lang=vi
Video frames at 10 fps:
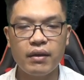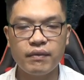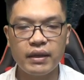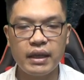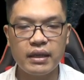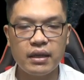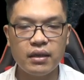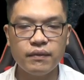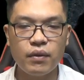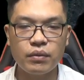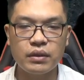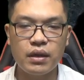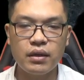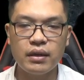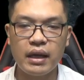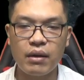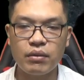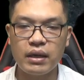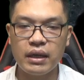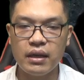Vài thị nữ phụng dưỡng Lào
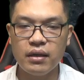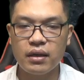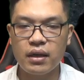Ngân Yến